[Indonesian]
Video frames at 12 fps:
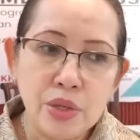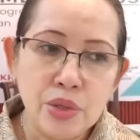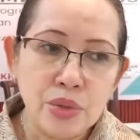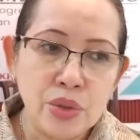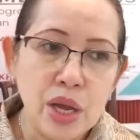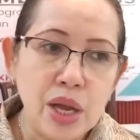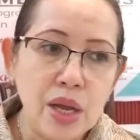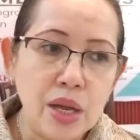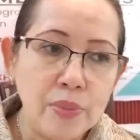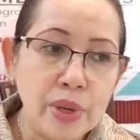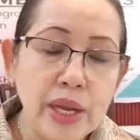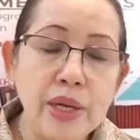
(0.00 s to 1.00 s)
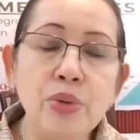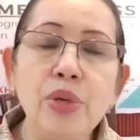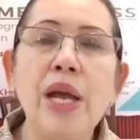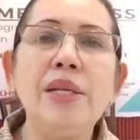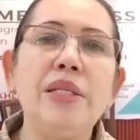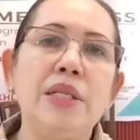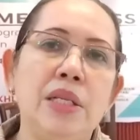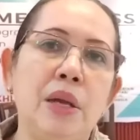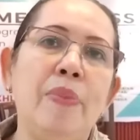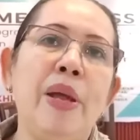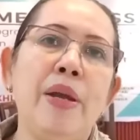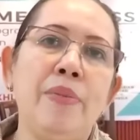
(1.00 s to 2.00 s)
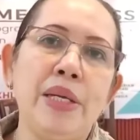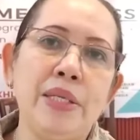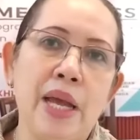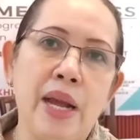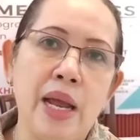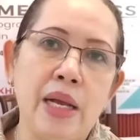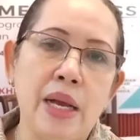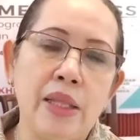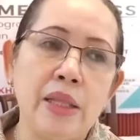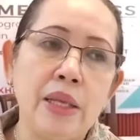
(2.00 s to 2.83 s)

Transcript: juga mengedukasi kepada masyarakat.